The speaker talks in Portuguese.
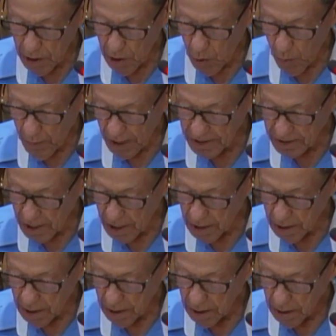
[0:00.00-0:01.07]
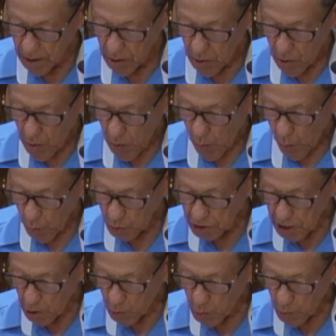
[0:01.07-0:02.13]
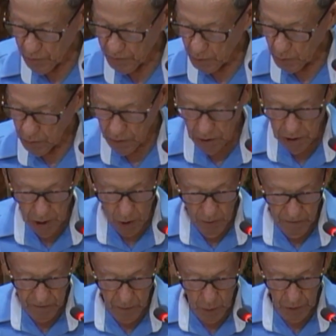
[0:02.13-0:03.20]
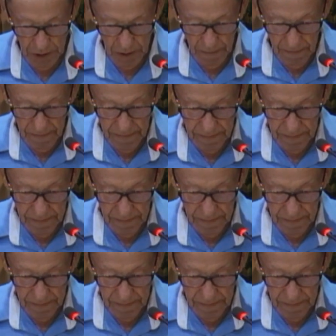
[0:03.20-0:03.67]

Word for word: eu mandei, o dilúvio não foi